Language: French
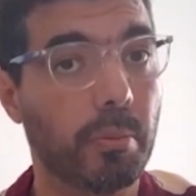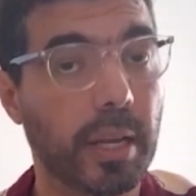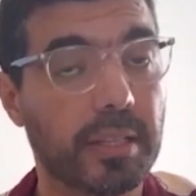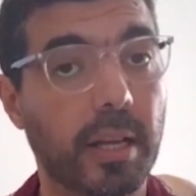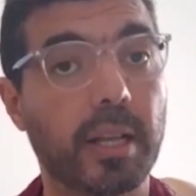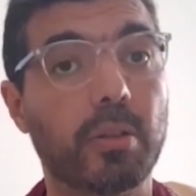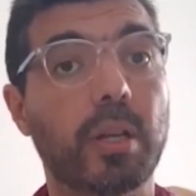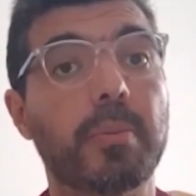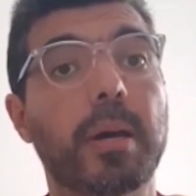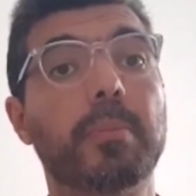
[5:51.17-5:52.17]
la salade de
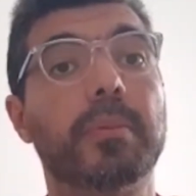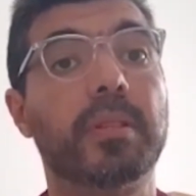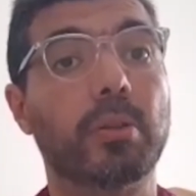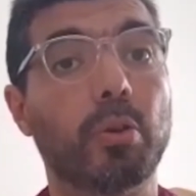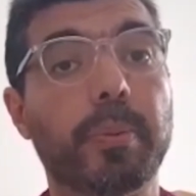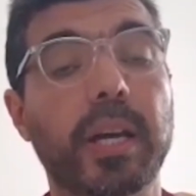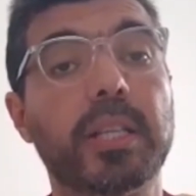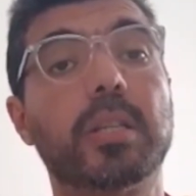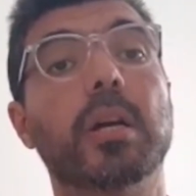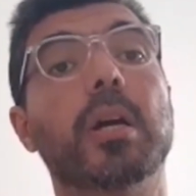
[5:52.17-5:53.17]
l'imam, ces deux
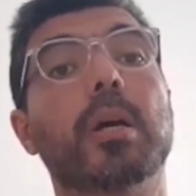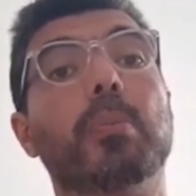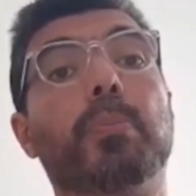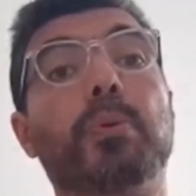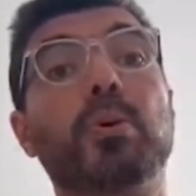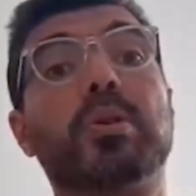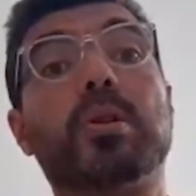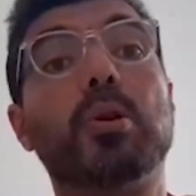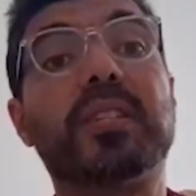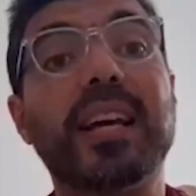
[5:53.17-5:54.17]
prêches,
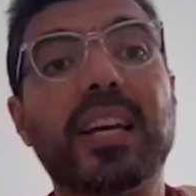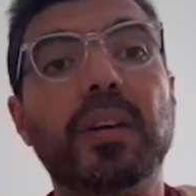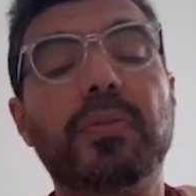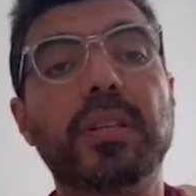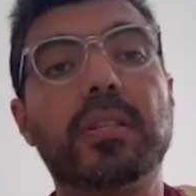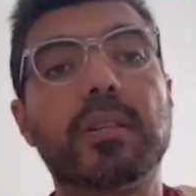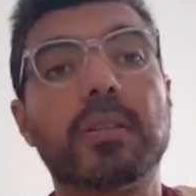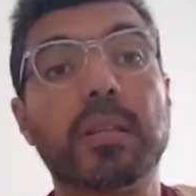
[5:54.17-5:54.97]
plus le sacrifice.